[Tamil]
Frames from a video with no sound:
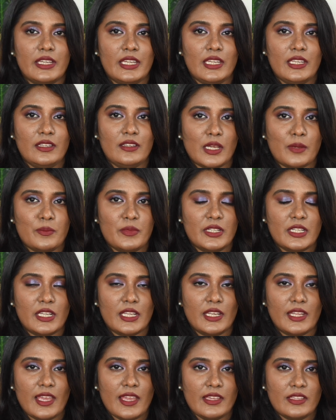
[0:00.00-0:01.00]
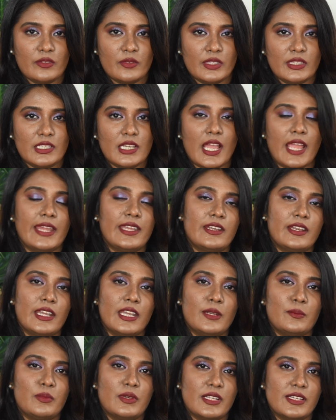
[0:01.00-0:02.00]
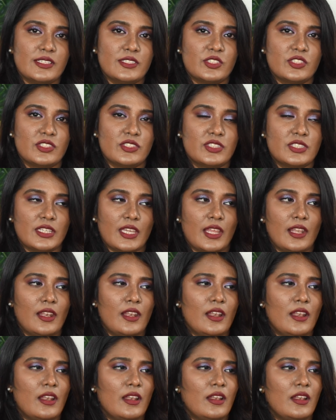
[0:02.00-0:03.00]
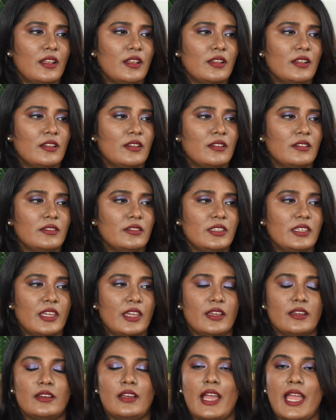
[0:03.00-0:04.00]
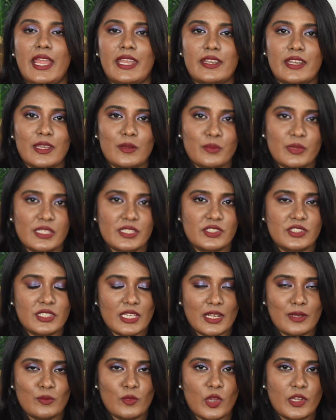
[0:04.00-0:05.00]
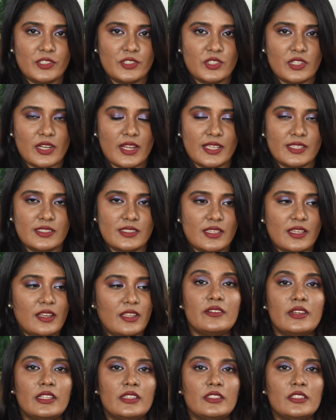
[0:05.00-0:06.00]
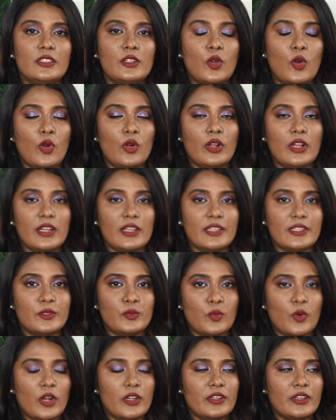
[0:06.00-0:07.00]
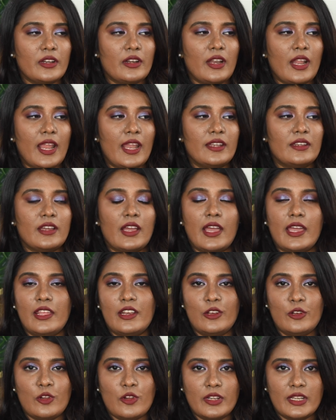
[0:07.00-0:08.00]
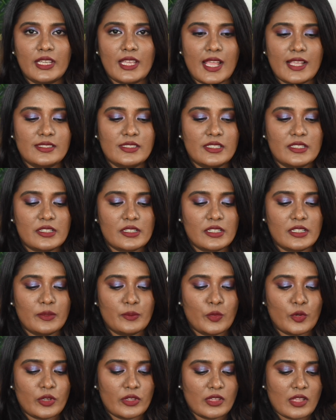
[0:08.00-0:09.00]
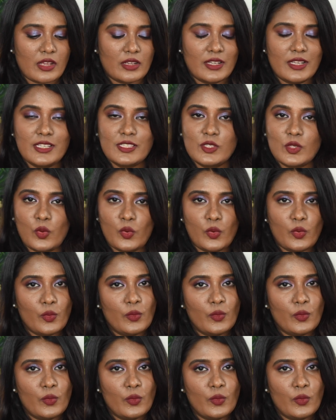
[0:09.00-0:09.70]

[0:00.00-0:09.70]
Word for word: க்ரீன் டப் இருக்கு இல்லையா இது வந்து ஹைட்ரேட் ப்ளஸ் ஜெல் யா ஹைட்ரேட் ப்ளஸ் ஜெல் மாய்ஸ்சரைசர் வந்து கோகோனட் வாட்டர் அண்ட் ஹைரலானிக் ஆசிட் இருக்குன்னு போட்டிருந்தாங்க ஸோ